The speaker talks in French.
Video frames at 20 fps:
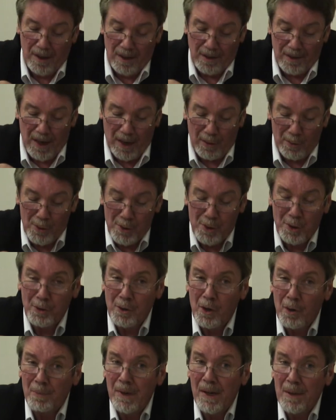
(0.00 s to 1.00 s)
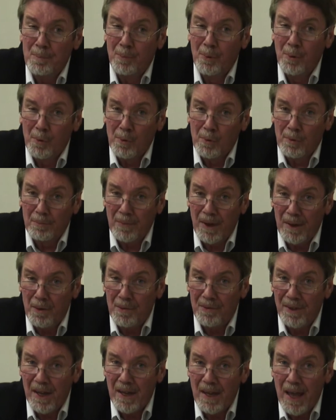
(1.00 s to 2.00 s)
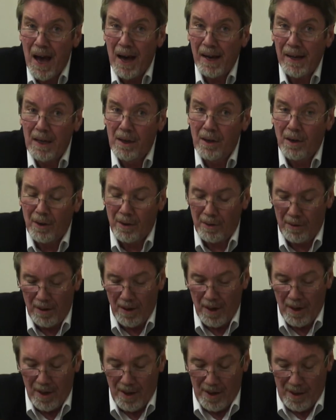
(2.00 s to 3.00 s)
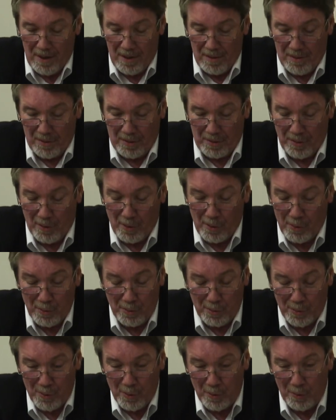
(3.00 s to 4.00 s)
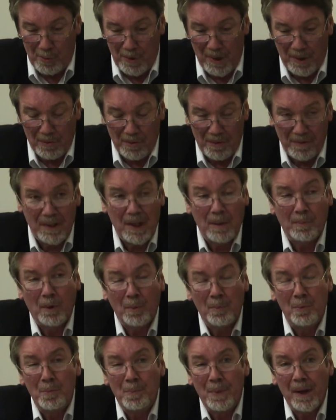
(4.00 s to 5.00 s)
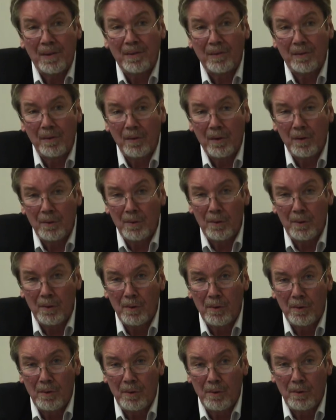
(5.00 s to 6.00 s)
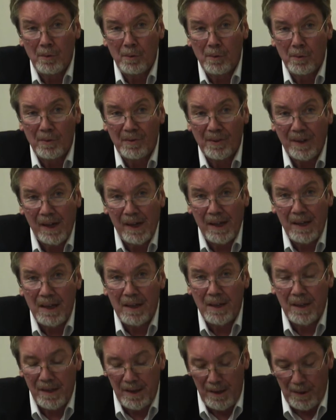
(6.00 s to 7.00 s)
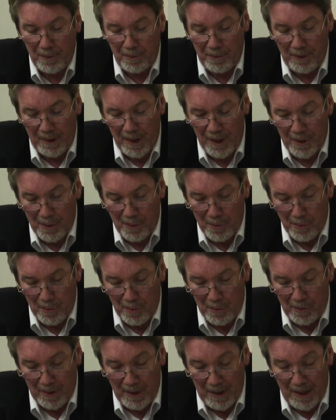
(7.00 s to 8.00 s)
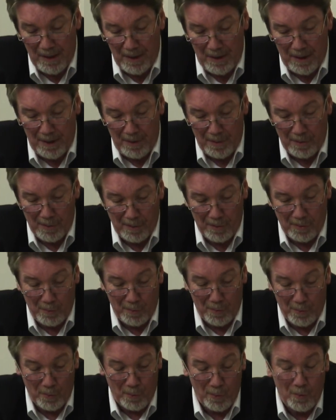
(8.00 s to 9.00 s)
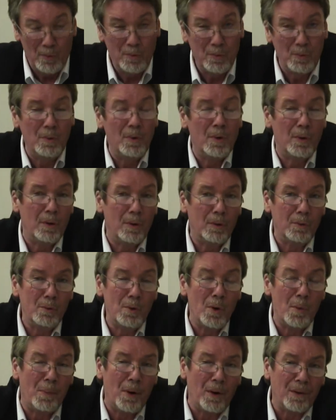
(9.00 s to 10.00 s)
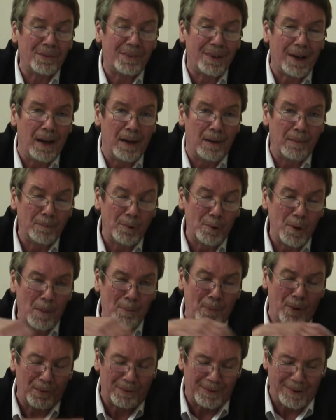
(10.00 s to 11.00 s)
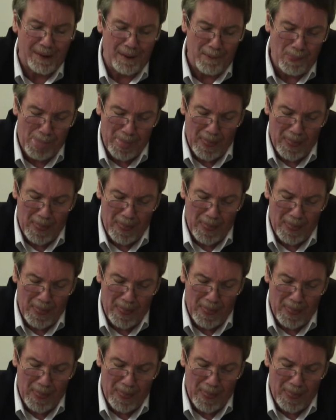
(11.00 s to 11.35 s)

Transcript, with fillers: Car le jeune homme est beau, mais le vieillard est grand, on se rend compte aujourd'hui qu'évidemment plus personne n'oserait écrire une telle chose et, euh, ou, le, penserait, ou la penserait.